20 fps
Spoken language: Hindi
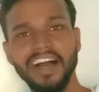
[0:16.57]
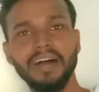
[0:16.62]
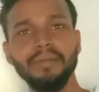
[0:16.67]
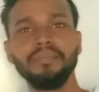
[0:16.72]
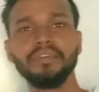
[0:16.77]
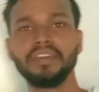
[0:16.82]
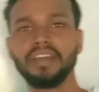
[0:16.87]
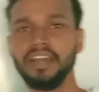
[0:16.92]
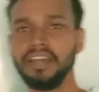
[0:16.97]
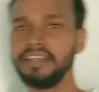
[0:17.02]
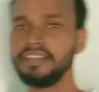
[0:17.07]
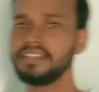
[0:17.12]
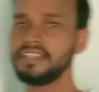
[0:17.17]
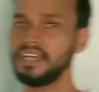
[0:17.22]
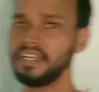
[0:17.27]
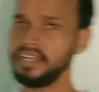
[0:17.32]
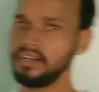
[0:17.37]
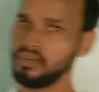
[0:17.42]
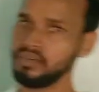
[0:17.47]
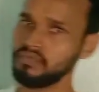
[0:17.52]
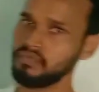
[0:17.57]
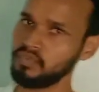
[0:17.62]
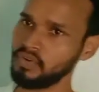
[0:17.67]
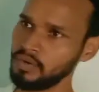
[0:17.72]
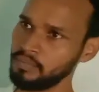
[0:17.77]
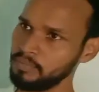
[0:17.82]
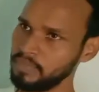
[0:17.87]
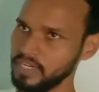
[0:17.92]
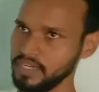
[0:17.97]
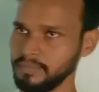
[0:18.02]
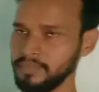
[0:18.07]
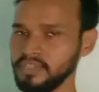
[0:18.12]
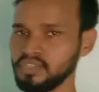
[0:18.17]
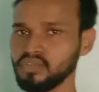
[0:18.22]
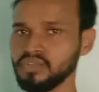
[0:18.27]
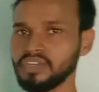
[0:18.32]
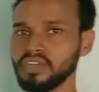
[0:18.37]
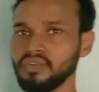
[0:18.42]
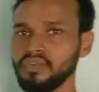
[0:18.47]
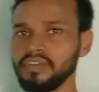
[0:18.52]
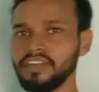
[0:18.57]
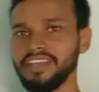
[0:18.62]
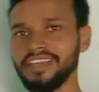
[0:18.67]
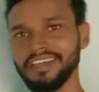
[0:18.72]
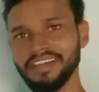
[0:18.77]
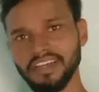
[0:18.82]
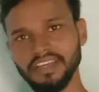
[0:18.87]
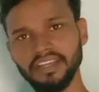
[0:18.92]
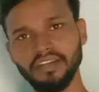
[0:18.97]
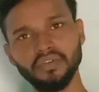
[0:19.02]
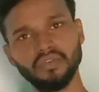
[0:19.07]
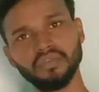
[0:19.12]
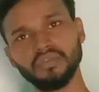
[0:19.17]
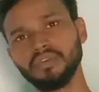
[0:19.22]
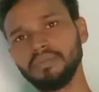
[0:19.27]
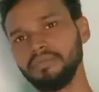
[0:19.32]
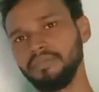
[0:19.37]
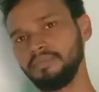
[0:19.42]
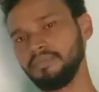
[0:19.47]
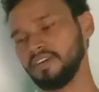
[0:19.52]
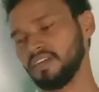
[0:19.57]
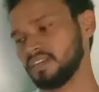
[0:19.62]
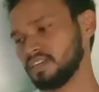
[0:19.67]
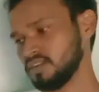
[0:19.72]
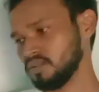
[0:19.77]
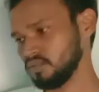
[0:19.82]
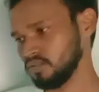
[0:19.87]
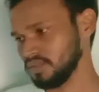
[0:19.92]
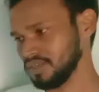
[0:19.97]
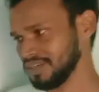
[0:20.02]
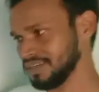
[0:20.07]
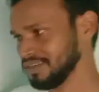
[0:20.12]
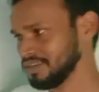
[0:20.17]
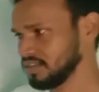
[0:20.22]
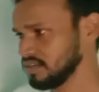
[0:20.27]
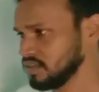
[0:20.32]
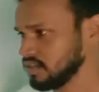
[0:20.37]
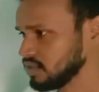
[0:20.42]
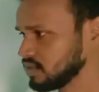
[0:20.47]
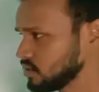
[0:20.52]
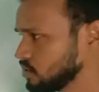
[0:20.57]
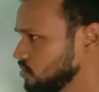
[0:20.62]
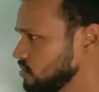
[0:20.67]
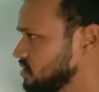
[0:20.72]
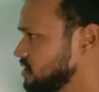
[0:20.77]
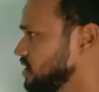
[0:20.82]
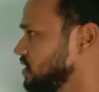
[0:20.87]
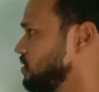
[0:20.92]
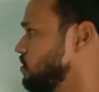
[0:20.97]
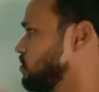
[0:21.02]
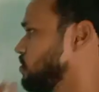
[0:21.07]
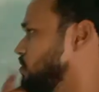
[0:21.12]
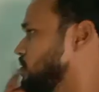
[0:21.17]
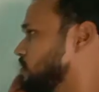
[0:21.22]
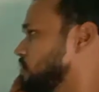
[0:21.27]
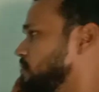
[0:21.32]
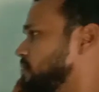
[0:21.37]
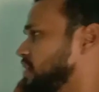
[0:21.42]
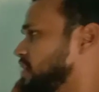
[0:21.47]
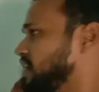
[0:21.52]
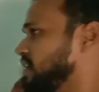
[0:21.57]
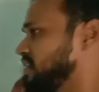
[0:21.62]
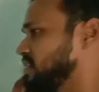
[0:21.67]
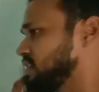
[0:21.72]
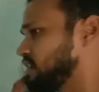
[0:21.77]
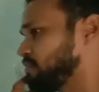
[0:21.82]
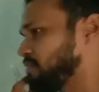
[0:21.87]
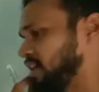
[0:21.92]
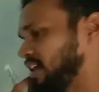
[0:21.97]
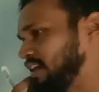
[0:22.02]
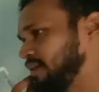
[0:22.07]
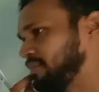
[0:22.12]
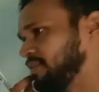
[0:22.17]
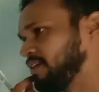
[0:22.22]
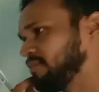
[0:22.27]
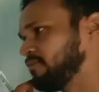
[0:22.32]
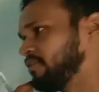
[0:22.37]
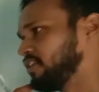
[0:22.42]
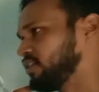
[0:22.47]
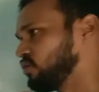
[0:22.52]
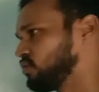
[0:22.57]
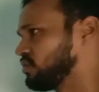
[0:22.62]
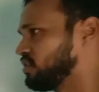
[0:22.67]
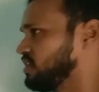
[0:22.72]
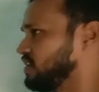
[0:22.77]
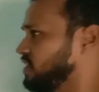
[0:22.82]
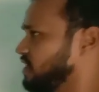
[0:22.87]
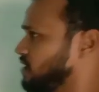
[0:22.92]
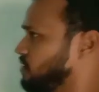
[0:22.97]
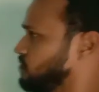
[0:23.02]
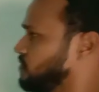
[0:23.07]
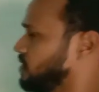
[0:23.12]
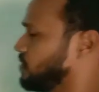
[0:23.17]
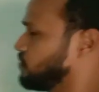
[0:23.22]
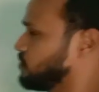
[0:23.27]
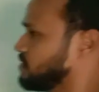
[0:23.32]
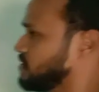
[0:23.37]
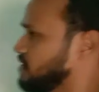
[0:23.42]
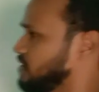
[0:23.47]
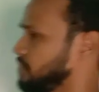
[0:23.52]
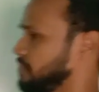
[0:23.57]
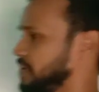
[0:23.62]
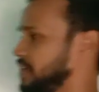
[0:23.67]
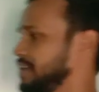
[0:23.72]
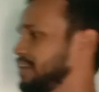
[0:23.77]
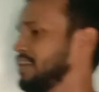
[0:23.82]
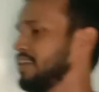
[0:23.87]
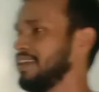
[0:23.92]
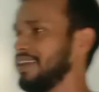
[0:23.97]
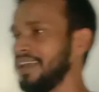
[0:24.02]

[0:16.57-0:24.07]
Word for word: अब कई सारे लोग फॉर्म भर भी चुके होंगे कई लोगों को अभी भरना होगा तो जिन लोगों को मैंने इससे पहले भी एक वीडियो दिया हुआ है उस दिन भी